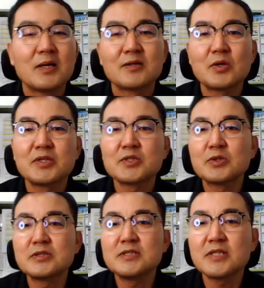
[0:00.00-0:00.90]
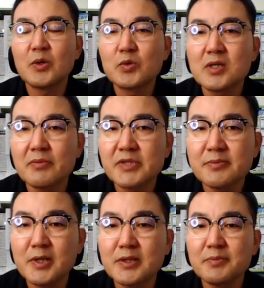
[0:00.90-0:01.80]
그런데 저는 이제 오늘
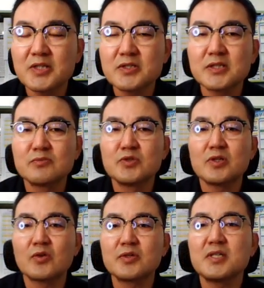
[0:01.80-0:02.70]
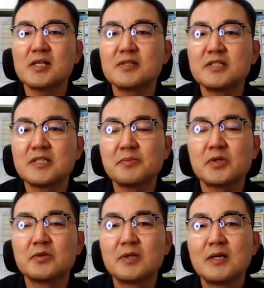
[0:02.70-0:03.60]
감사스마일TV 애청자분들께 어떤 이야기를
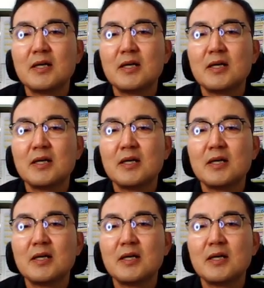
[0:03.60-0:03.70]
드리냐면,